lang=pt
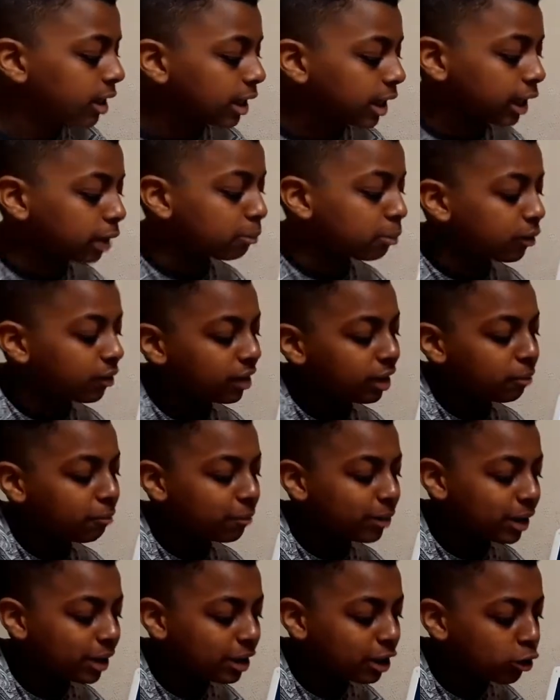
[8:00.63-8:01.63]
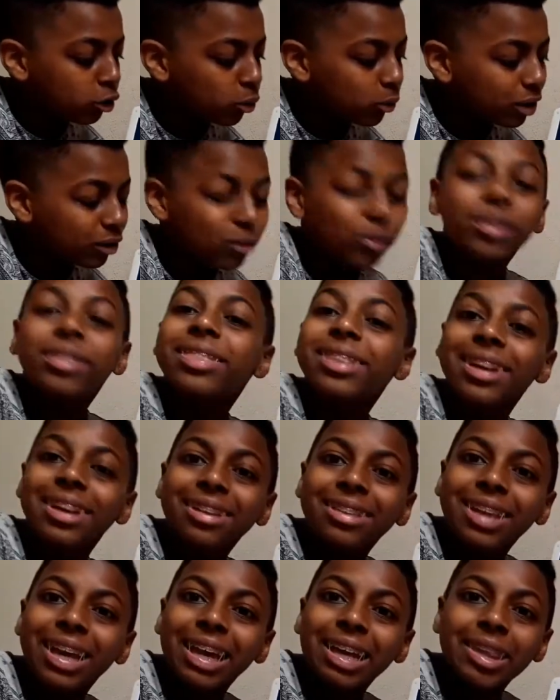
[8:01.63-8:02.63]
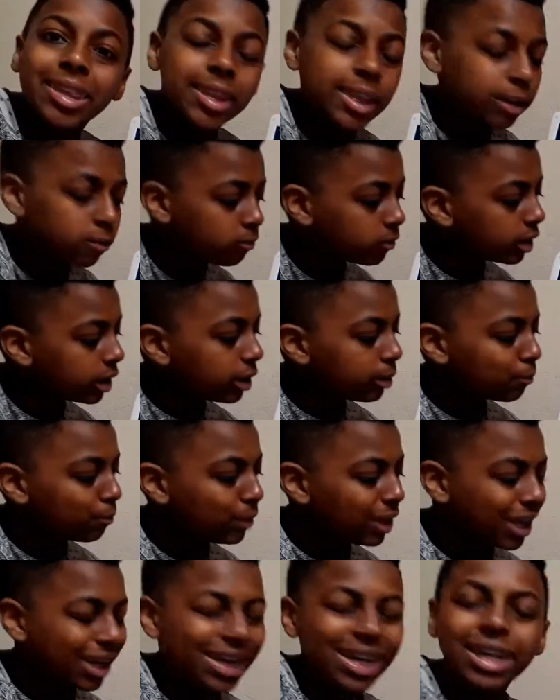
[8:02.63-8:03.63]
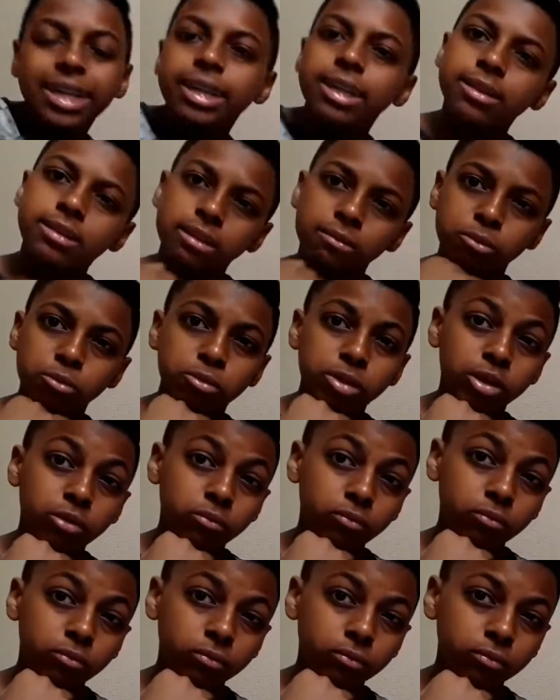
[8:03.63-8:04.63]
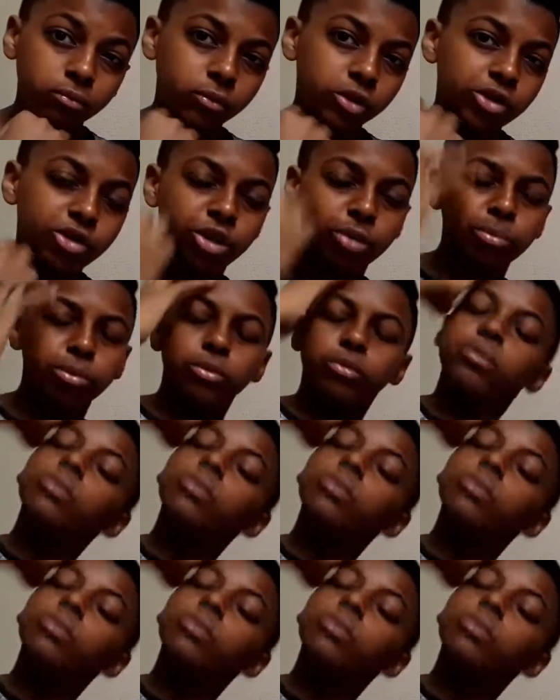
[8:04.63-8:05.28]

aquela blusinha branca com azul tendência. Minha carinha sabe bem. Tipo,